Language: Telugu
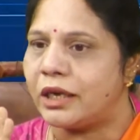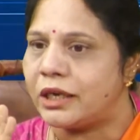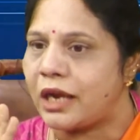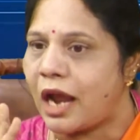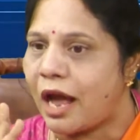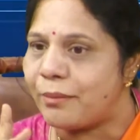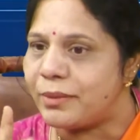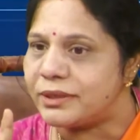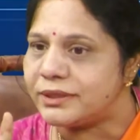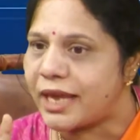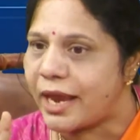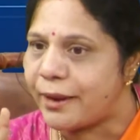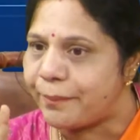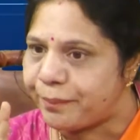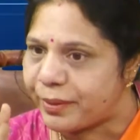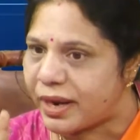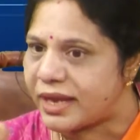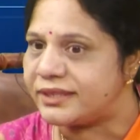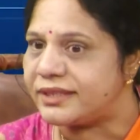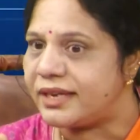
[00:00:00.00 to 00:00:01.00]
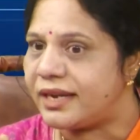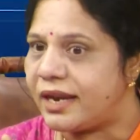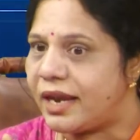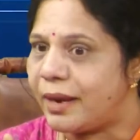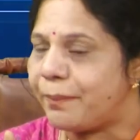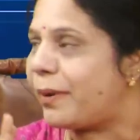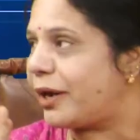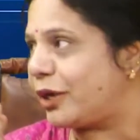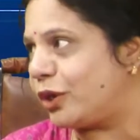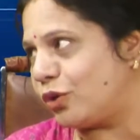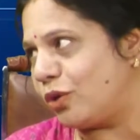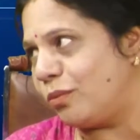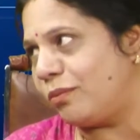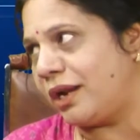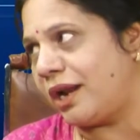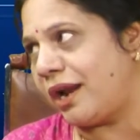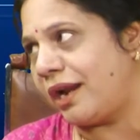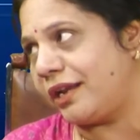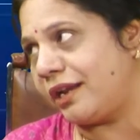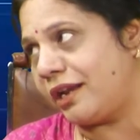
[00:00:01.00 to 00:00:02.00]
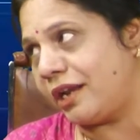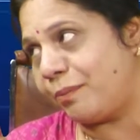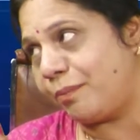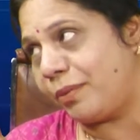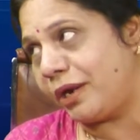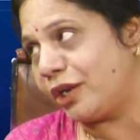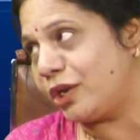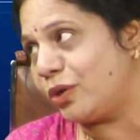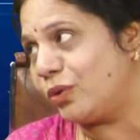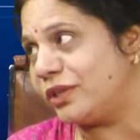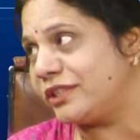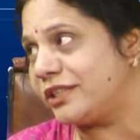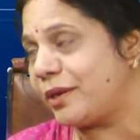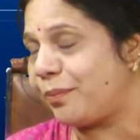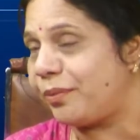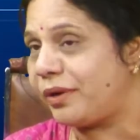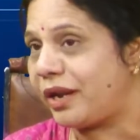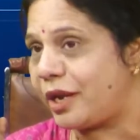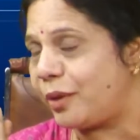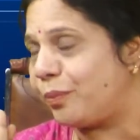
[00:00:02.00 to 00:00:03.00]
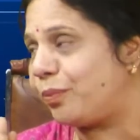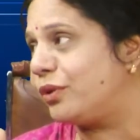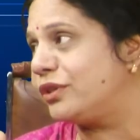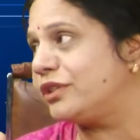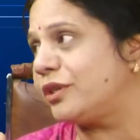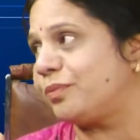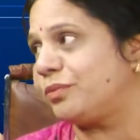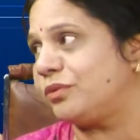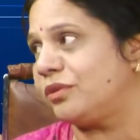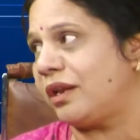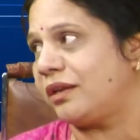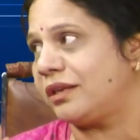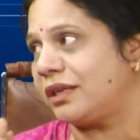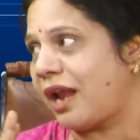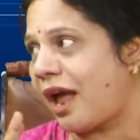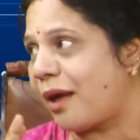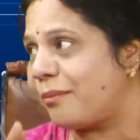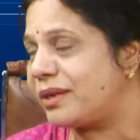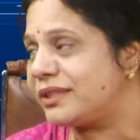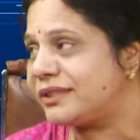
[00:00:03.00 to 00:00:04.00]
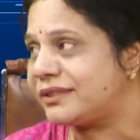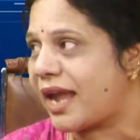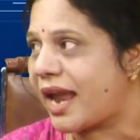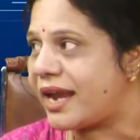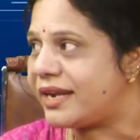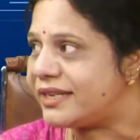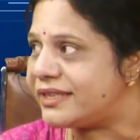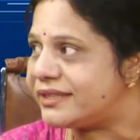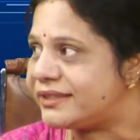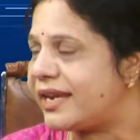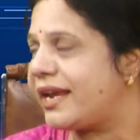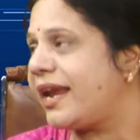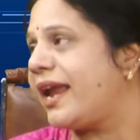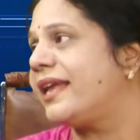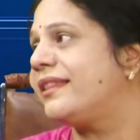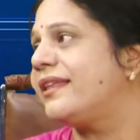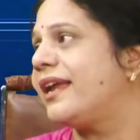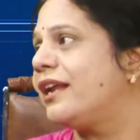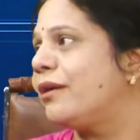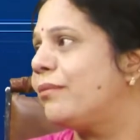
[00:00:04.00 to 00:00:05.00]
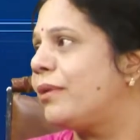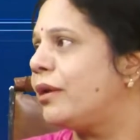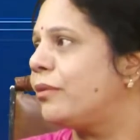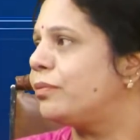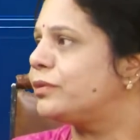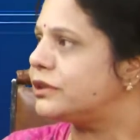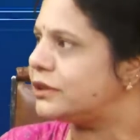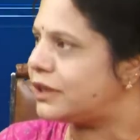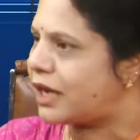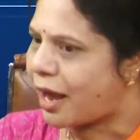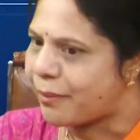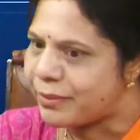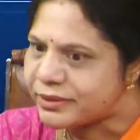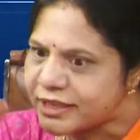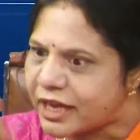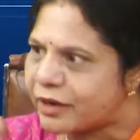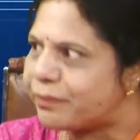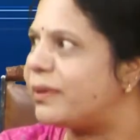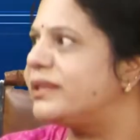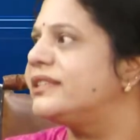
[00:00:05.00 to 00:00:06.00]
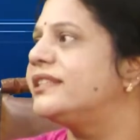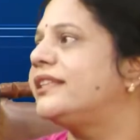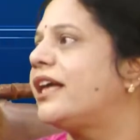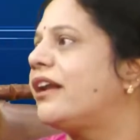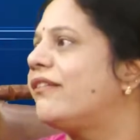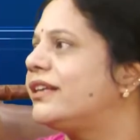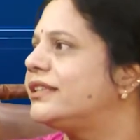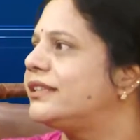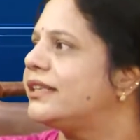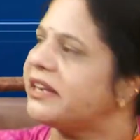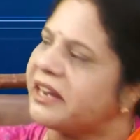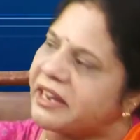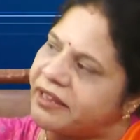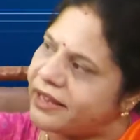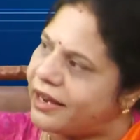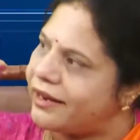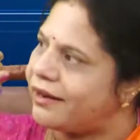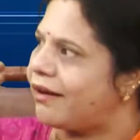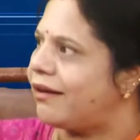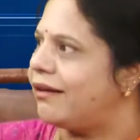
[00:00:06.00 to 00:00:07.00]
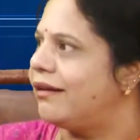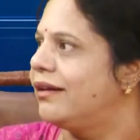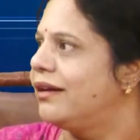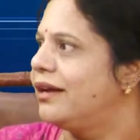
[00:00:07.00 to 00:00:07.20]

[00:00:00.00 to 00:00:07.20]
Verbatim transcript: గ్రామస్థాయి ప్రజలే పట్టుకోమలాంటినాయి ఇప్పటికీ కూడా చెప్పినా ఇప్పుడు చెప్తున్నాను గ్రామస్థాయి నుంచి ఏదైనా మనం గ్రామ సర్పంచ్ తర్వాత ఏదైనా